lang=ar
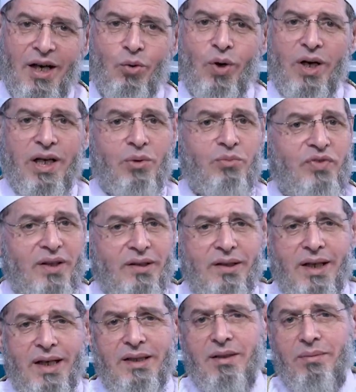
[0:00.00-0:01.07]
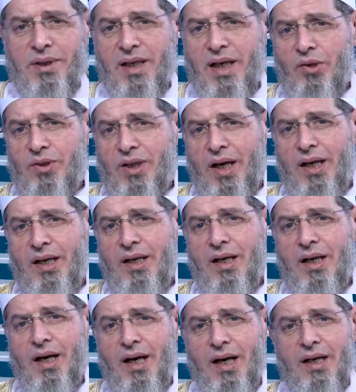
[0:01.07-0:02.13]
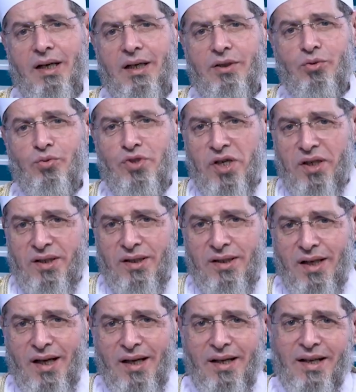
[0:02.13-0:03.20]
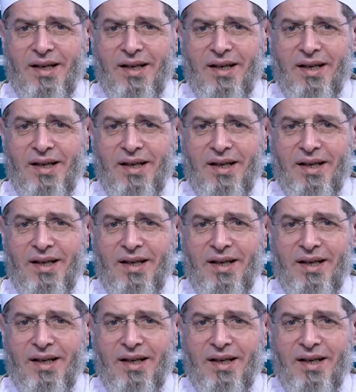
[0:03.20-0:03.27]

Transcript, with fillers: واليوم فضل الله تبارك وتعالى حلقة جديدة